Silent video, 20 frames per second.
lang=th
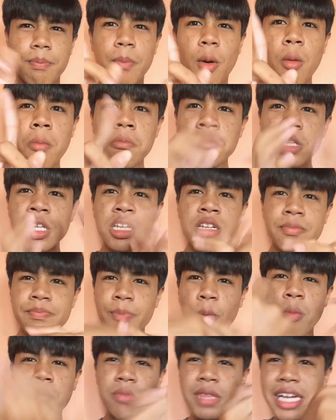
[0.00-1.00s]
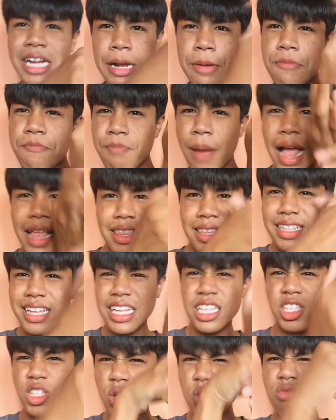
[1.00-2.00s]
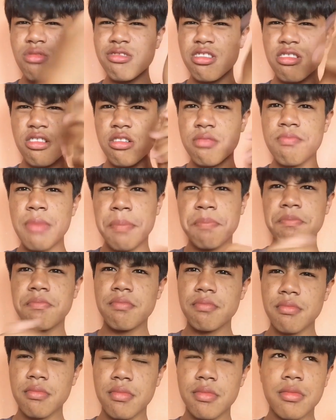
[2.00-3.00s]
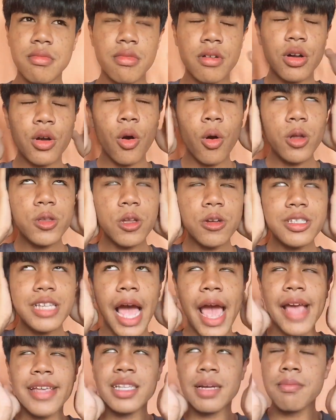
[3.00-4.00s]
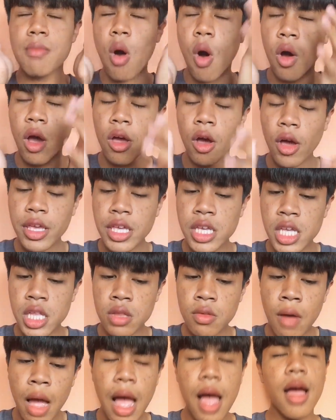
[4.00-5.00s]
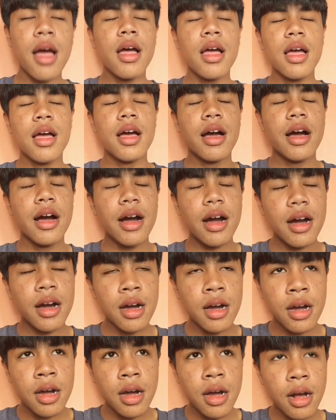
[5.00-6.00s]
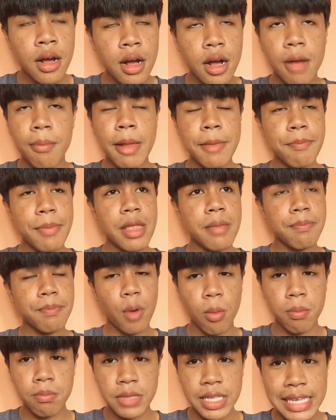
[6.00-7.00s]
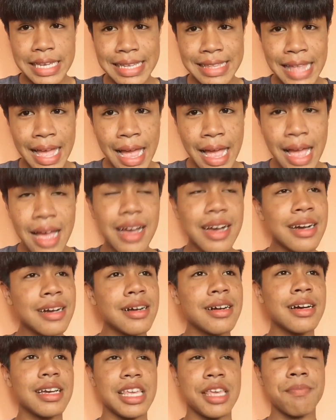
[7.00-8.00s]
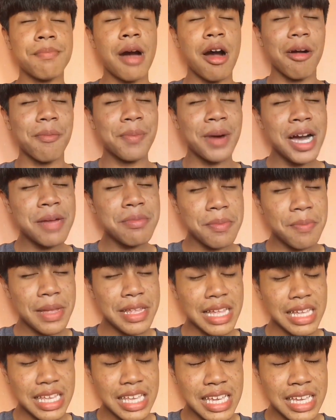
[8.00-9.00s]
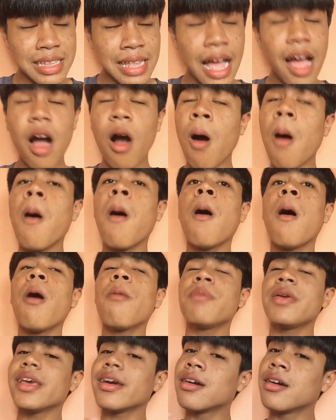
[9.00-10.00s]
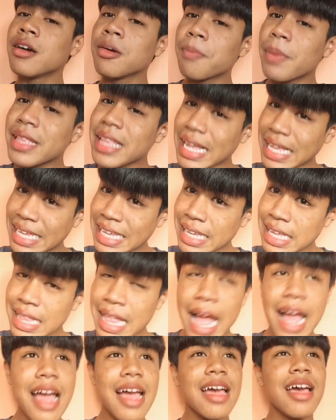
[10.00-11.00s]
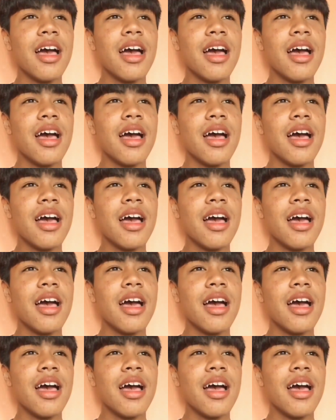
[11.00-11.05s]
ปมหนึ่งปมหนึ่งพันกันยุ่งเยิงแบบก็ต้องใช้สมองค่อยๆ คิดว่าเออ มันเป็นปมนี้นะ เออ อีเป่าเปิ้ลมันเป็นอย่างนี้นะ อ๋อ พี่เอิงเป็นอย่างนี้นะ